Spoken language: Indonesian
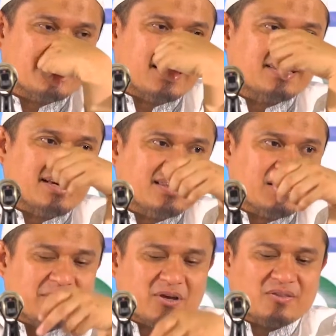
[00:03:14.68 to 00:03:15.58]
Jelas ya?
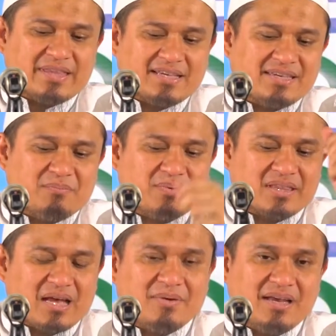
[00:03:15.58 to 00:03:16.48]
Tapi kalau teks yang
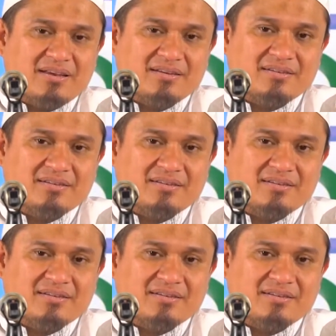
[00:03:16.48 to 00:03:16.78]
pertama